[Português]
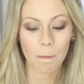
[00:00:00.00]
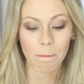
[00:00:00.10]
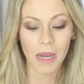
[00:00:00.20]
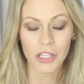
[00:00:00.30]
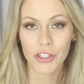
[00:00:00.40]

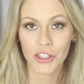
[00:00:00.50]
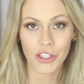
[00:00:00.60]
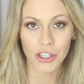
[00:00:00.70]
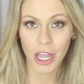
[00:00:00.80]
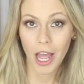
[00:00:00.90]

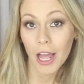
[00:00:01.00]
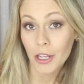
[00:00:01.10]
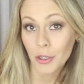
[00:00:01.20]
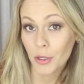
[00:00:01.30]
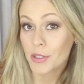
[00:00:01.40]
Matia,
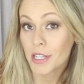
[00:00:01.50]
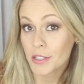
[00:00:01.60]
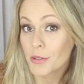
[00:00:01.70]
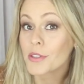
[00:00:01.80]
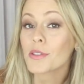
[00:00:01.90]
eu não
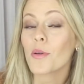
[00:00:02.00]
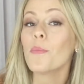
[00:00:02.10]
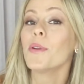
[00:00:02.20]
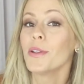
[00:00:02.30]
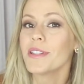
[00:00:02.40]
sei se eu
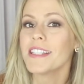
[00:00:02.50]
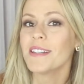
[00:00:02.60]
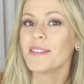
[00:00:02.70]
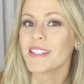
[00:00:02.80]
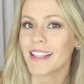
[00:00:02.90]
estou
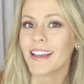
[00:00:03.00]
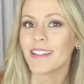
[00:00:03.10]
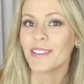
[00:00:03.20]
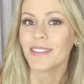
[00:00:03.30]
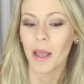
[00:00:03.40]
pronunciando certo,